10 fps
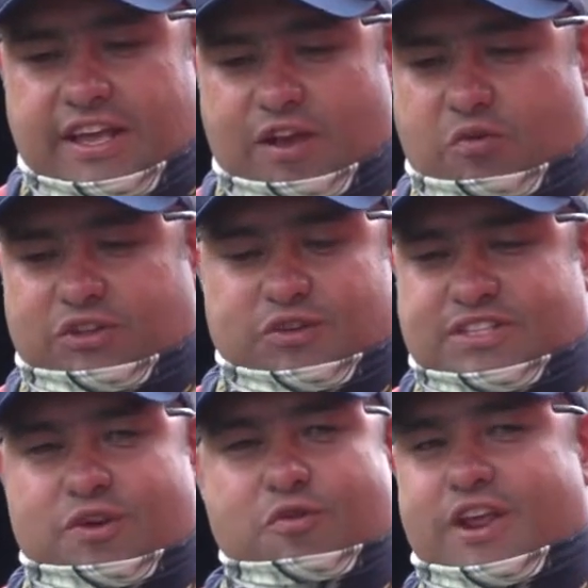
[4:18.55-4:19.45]
en cuanto a
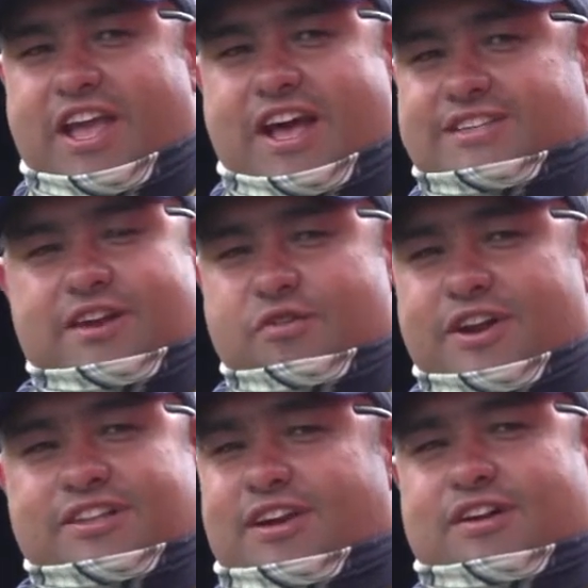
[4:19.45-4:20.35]
seguridad y salud
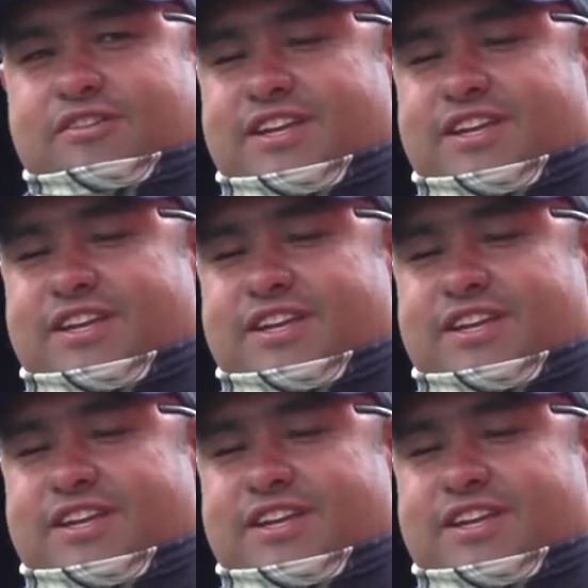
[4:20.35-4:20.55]
en el trabajo